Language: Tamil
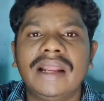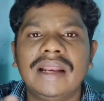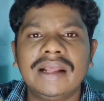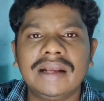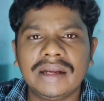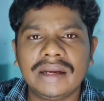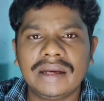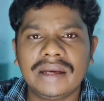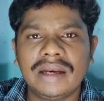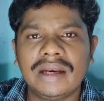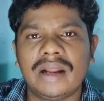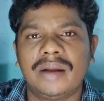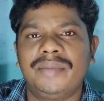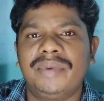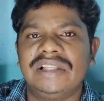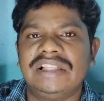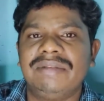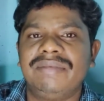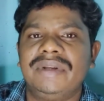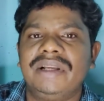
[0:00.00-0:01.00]
எனக்கிட்ட நான்
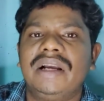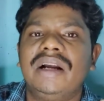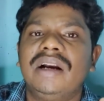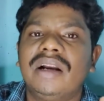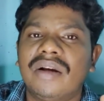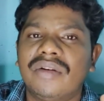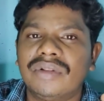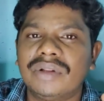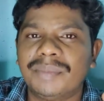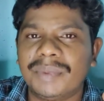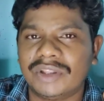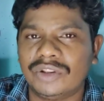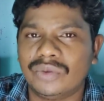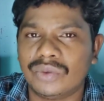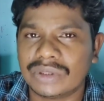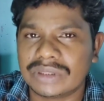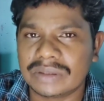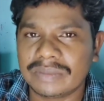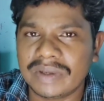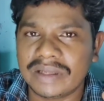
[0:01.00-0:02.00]
ஸ்பெசிஃபிக்காக நான் வந்து
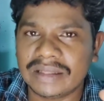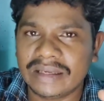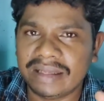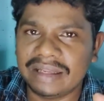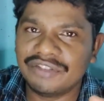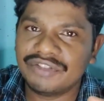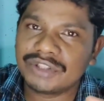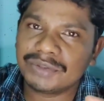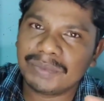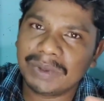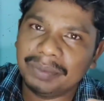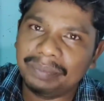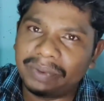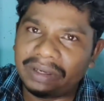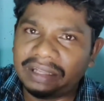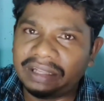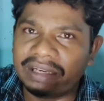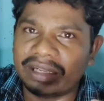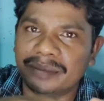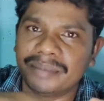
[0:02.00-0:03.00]
பத்து வருஷமாக இதில் இன்வெஸ்ட் பண்ணி
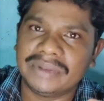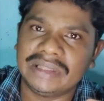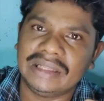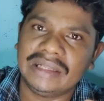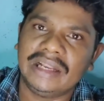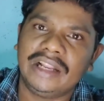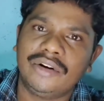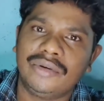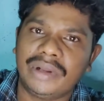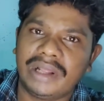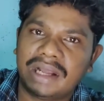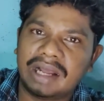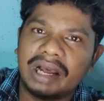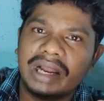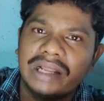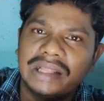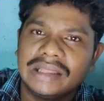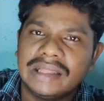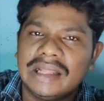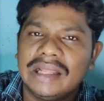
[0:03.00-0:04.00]
பண்ணியிருக்கேன் பார்த்திங்களா என்னுடைய
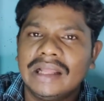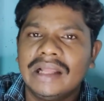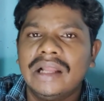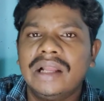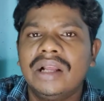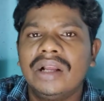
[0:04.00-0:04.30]
காலத்தை